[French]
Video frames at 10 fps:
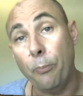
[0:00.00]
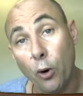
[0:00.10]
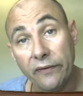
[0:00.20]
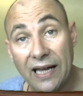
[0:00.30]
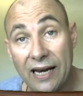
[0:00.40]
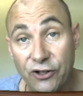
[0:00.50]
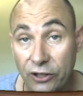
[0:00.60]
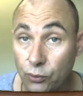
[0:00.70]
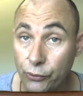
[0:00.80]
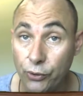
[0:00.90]
revenir à la
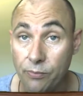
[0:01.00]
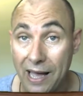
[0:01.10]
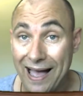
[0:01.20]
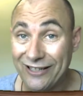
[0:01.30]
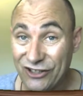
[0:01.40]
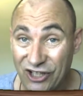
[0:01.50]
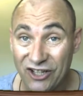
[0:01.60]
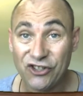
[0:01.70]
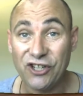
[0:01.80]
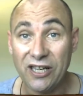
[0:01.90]
chaîne YouTube,
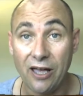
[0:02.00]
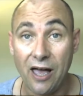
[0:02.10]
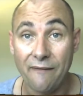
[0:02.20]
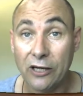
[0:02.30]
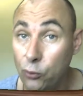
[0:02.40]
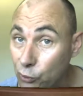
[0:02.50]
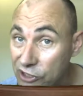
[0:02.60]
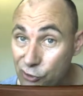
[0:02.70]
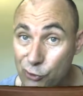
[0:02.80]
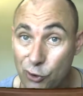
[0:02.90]
cherchez euh, avec
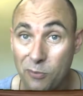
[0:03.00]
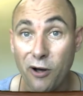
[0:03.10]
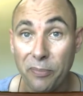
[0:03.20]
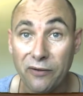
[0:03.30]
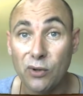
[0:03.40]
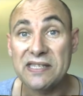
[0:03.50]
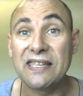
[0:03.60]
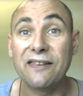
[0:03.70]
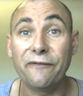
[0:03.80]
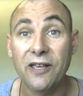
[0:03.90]
l'outil justement prévu à
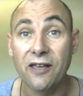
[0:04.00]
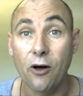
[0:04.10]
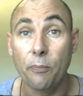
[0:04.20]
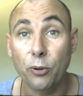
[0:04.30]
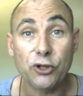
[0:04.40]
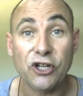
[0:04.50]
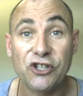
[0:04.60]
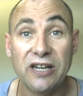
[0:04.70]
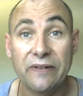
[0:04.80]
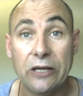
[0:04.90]
cet effet euh, pour
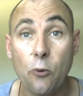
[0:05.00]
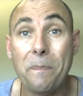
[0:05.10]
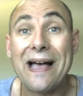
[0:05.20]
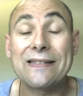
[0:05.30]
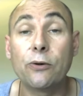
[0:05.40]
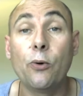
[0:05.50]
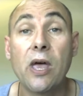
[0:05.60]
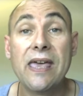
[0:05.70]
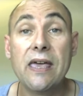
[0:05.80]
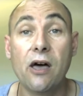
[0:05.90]
chercher les vidéos parce que
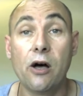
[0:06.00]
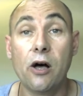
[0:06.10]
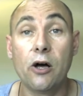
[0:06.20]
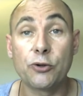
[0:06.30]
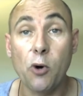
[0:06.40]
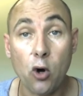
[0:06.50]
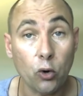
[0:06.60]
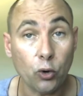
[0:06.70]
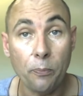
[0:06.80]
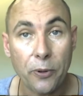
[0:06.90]
euh, je me rends
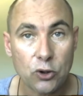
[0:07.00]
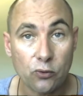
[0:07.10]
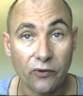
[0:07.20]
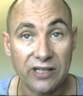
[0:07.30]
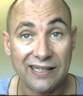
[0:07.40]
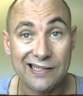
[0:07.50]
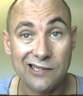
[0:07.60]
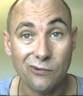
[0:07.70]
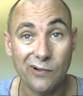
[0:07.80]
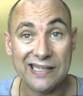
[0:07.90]
compte qu'on me pose souvent des
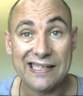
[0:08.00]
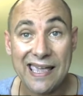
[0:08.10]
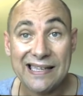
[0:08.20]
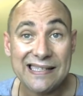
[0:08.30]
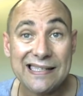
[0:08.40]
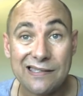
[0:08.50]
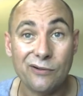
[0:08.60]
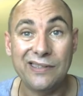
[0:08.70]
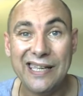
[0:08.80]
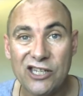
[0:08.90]
questions et que ça existe
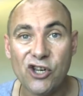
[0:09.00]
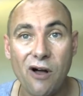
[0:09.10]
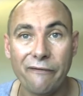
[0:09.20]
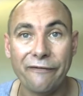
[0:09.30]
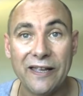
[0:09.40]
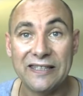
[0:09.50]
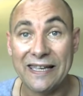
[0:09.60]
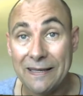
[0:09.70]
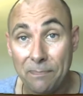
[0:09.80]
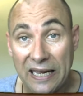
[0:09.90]
déjà en fait. Il y a
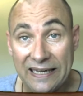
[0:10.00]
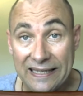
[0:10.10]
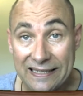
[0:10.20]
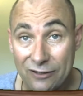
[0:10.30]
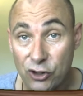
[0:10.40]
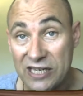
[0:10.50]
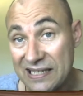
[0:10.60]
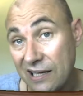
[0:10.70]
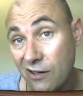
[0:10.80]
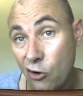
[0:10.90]
des playlists que j'ai
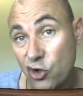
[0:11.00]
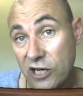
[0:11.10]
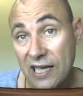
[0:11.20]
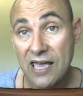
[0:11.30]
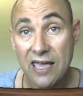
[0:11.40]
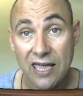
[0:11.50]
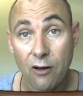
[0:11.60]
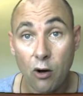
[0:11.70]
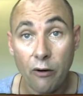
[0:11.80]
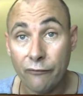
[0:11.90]
essayé de ranger et
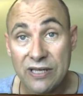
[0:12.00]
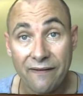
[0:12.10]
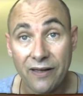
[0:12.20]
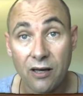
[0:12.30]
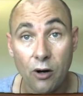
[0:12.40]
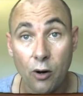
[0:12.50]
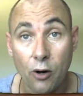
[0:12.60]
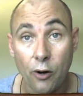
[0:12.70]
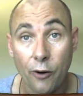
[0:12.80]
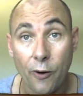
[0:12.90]
vous avez
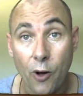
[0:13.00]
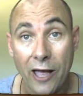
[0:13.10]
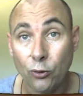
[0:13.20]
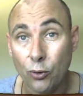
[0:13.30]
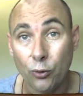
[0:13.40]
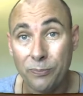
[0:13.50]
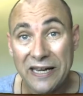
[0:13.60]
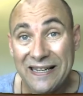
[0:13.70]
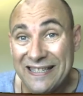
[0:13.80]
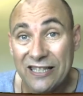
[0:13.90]
une
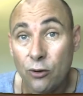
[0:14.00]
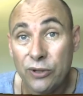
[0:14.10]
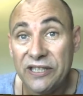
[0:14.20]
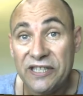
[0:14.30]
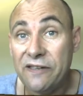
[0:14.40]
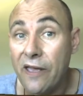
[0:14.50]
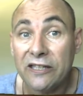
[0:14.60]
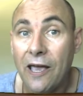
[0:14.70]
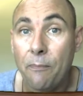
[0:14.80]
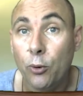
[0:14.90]
playlist qui est Unity d'hiver
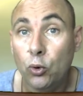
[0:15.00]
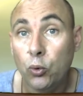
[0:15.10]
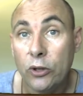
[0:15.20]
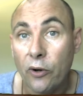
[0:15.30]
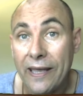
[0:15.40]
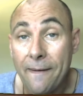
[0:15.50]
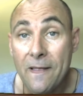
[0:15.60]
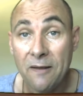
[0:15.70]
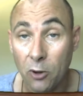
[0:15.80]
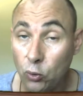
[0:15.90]
qui a un peu de tout et de rien.
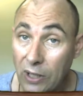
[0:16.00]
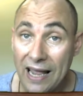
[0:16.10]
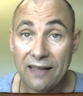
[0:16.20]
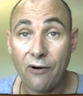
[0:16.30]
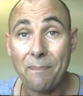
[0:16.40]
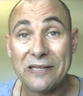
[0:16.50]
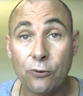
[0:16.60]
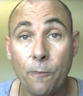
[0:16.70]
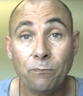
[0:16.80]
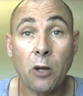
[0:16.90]
Mais en tout cas allez voir parce
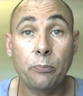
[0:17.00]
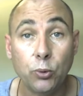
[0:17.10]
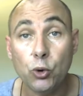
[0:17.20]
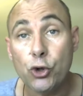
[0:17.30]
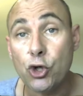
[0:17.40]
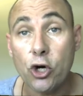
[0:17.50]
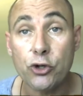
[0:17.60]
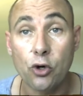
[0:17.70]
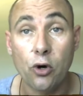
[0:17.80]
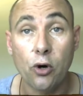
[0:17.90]
que beaucoup de
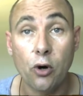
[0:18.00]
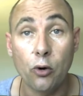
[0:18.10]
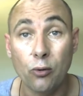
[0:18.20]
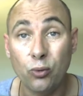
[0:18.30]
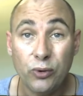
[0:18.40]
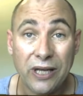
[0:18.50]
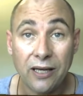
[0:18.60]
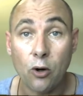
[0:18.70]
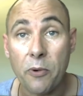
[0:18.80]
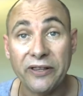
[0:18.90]
choses ou des
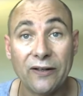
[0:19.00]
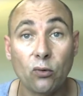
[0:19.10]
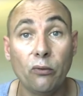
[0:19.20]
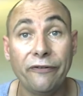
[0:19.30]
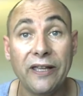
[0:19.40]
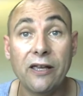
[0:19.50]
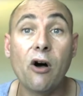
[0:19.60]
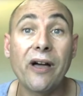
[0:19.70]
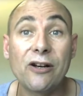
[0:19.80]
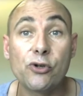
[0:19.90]
commentaires sont faits et
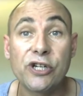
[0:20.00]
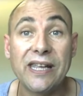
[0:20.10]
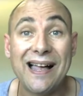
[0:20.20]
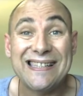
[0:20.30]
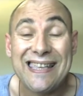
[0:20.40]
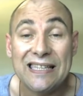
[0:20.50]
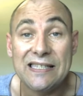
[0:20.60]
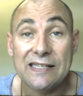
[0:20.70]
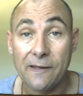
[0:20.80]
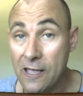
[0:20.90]
en règle générale ça
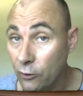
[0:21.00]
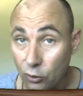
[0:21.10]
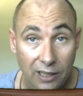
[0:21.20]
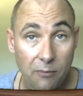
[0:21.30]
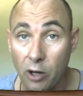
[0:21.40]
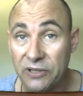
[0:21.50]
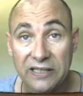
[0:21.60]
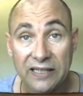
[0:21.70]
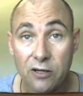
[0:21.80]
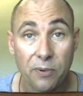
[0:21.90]
existe. Notamment un
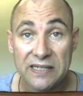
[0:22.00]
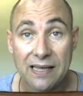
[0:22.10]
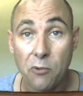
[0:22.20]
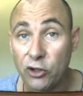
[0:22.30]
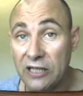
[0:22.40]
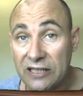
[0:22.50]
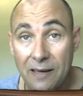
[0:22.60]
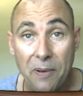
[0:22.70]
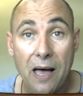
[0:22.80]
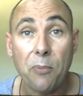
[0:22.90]
petit exemple récemment,
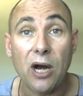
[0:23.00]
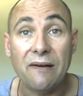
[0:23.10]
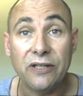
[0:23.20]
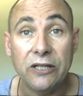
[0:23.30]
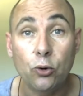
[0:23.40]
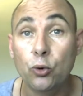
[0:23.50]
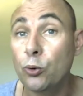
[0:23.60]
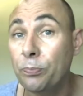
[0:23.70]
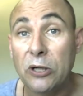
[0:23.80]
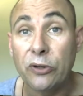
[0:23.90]
quelqu'un par rapport à la vidéo
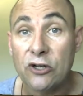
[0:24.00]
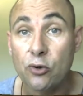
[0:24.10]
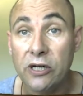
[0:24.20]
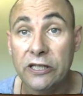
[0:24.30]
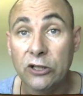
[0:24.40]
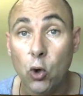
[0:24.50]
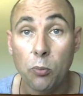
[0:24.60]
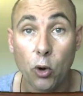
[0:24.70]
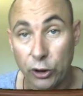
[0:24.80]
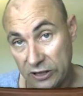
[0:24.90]
du pilotage de l'hélico,
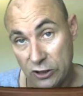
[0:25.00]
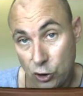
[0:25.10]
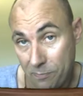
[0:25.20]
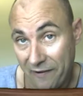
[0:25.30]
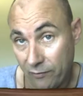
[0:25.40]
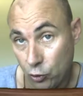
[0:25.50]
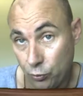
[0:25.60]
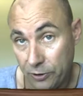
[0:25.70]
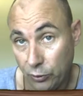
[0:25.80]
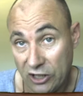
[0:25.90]
bon qui disait que c'était pas vraiment du
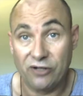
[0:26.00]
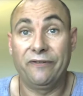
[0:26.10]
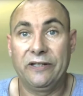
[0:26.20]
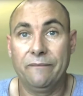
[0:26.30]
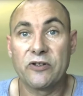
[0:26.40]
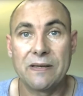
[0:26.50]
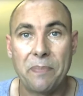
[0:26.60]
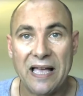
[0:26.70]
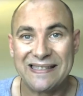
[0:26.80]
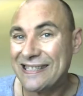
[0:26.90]
pilotage, effectivement c'est
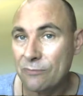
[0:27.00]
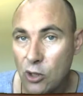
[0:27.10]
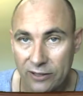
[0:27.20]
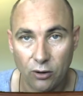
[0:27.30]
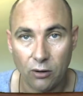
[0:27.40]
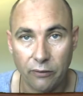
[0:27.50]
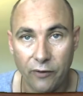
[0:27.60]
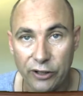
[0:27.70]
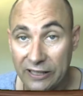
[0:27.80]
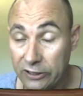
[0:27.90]
pas un simulateur de
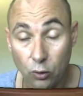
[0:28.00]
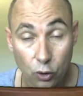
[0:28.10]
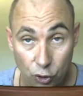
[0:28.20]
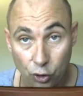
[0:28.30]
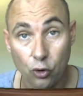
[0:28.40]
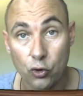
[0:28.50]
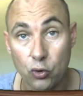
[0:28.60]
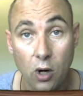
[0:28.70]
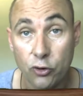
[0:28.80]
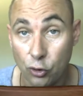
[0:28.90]
vol d'hélico, je le
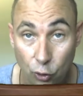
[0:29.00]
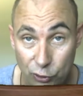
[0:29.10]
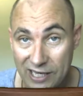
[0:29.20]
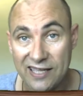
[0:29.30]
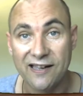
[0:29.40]
conçois, je le concède.